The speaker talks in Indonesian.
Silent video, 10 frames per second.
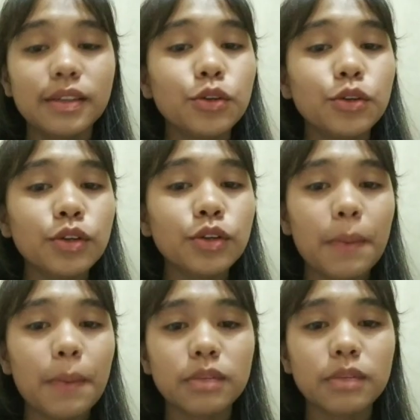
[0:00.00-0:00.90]
Guru
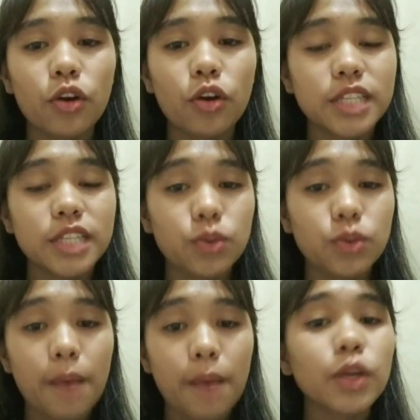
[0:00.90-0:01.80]
dapat mendorong
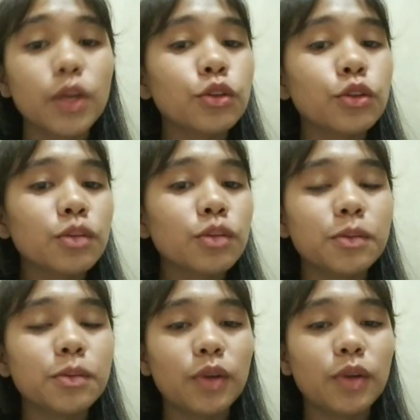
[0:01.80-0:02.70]
siswa untuk
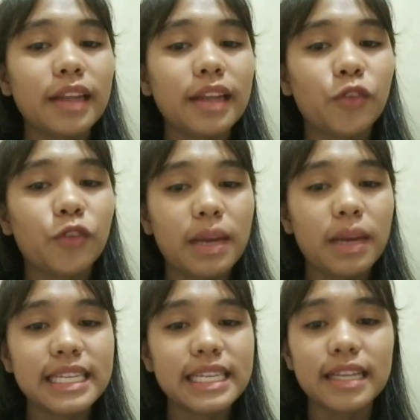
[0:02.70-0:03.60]
mengumpulkan
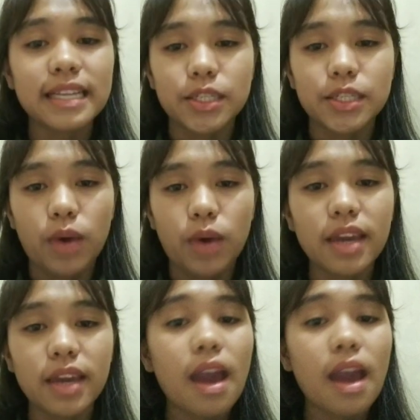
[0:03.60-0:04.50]
informasi yang
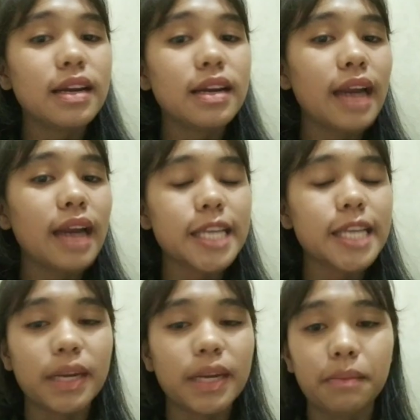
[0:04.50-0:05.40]
sesuai dengan
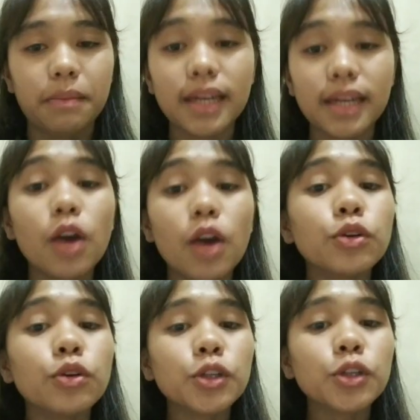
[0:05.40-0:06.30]
eksperimen
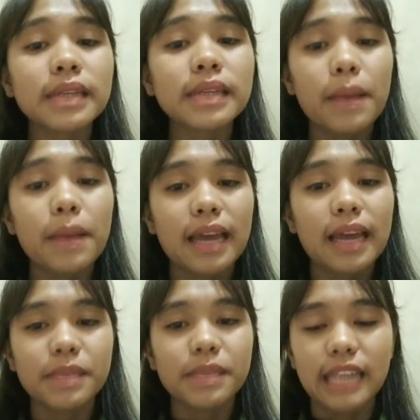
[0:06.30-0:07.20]
untuk
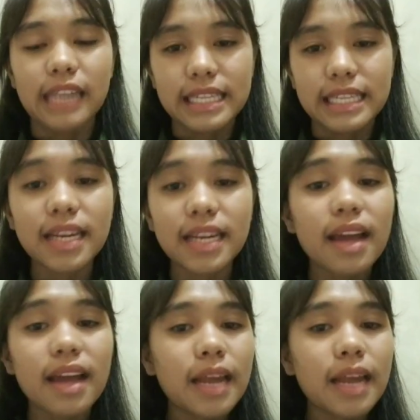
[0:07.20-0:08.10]
mendapatkan penjelasan
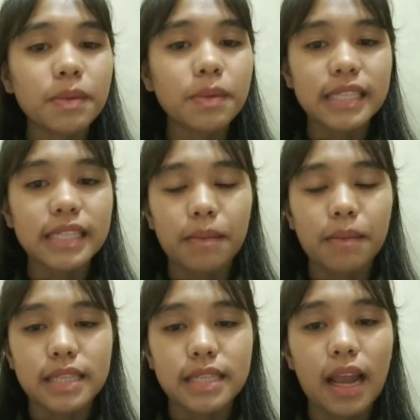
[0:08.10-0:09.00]
dan pemecahan
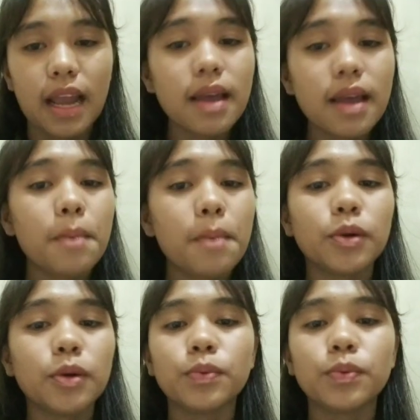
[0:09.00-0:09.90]
masalah,
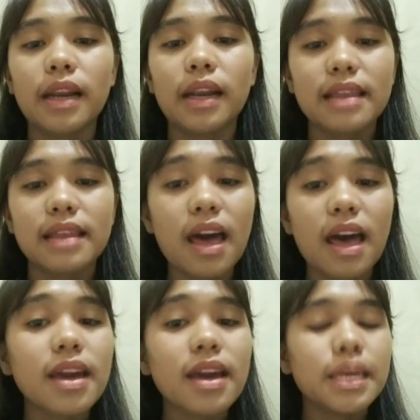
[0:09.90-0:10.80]
pengumpulan
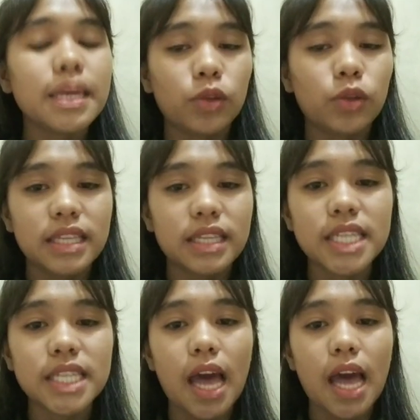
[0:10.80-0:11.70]
data,
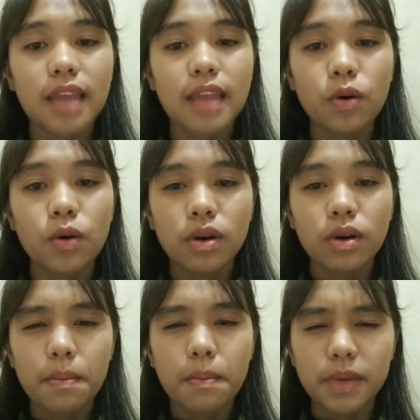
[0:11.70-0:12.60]
hipotesis, atau
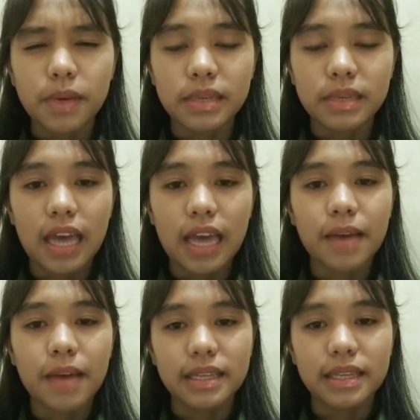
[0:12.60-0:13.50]

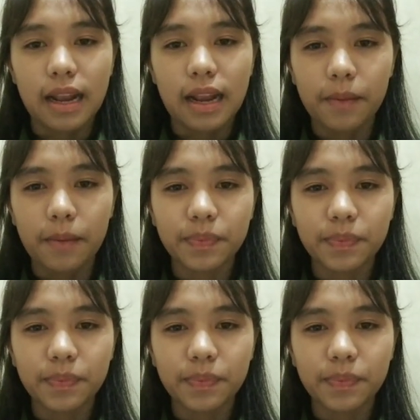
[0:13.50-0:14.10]
pemecahan masalah.